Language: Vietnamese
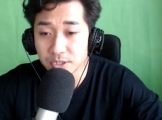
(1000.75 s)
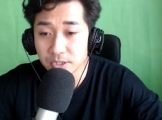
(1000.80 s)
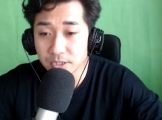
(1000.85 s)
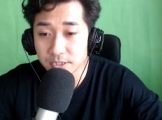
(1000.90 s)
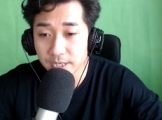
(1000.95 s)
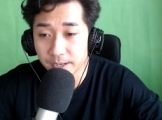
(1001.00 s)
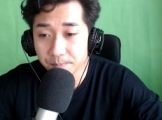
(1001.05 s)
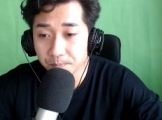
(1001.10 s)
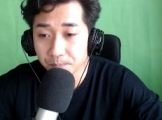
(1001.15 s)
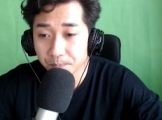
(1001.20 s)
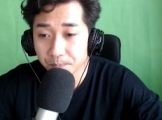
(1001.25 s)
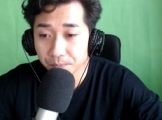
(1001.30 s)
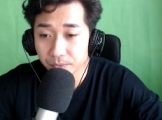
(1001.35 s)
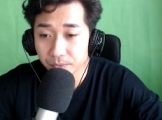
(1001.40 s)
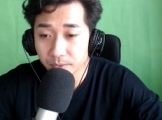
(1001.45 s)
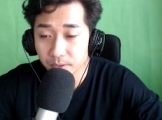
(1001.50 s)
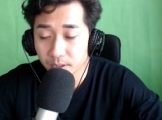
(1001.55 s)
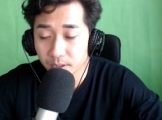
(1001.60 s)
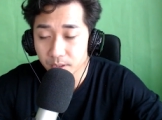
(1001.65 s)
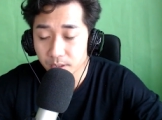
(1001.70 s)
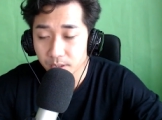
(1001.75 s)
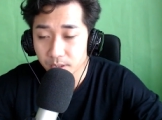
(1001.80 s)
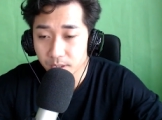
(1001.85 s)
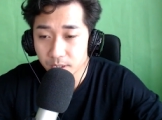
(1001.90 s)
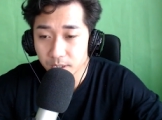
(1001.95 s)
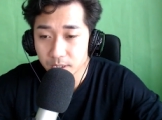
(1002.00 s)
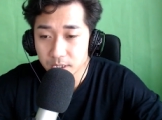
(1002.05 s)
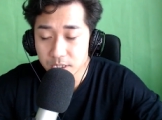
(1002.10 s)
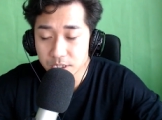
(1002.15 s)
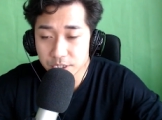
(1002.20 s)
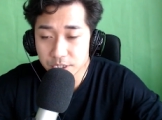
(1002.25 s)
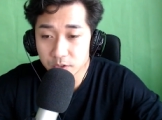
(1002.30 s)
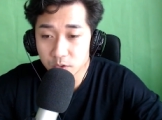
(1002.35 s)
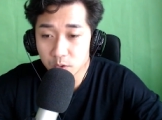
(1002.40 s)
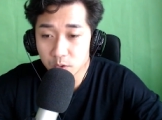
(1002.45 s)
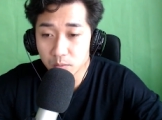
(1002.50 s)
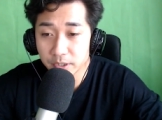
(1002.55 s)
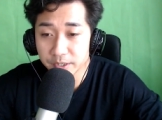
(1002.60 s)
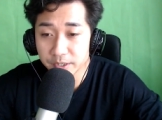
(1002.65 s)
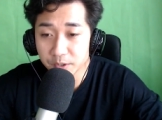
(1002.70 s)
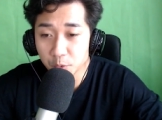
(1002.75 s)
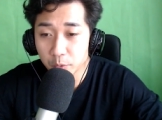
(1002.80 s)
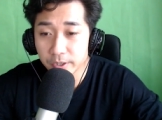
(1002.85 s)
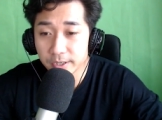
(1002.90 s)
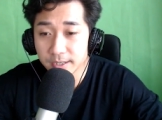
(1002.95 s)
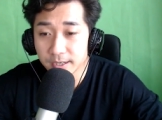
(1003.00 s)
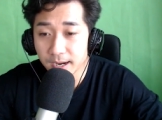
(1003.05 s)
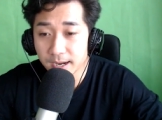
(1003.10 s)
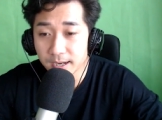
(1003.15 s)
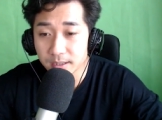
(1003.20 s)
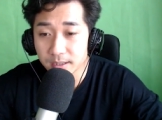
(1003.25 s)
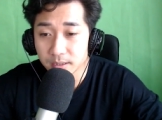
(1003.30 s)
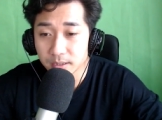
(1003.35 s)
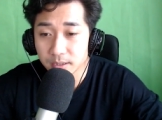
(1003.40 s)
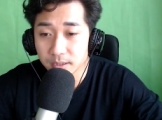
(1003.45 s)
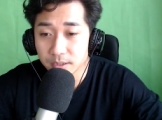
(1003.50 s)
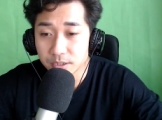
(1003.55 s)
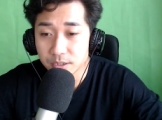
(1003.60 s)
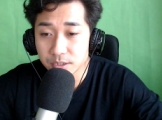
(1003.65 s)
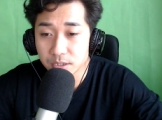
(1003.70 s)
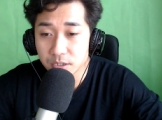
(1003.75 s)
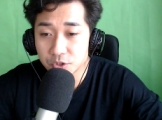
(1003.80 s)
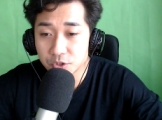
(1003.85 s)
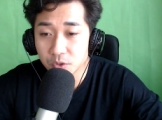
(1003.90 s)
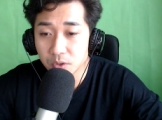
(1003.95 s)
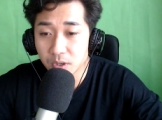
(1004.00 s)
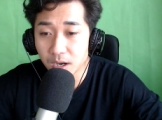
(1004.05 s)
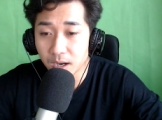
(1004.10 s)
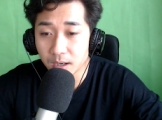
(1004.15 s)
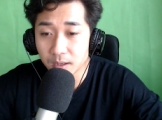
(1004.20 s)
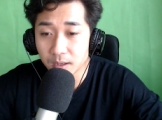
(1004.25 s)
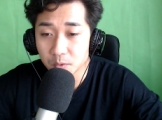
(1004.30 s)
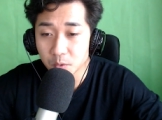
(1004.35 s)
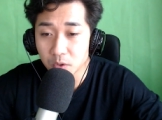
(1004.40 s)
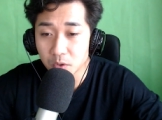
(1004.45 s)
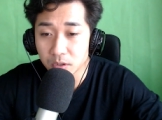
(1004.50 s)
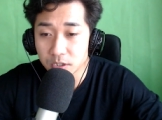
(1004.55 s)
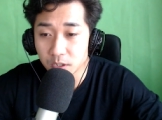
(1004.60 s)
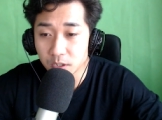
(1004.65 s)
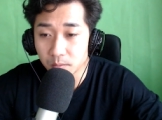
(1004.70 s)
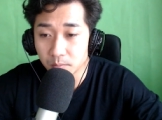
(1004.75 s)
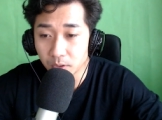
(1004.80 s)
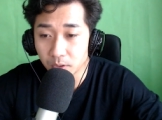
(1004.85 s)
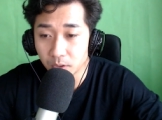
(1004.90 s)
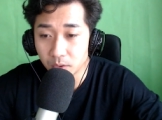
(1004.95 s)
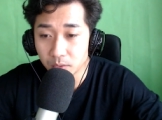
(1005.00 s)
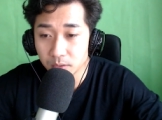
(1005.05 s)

Benson cười bông đùa, quay lại ngồi vào bàn ăn cùng với cả Melissa.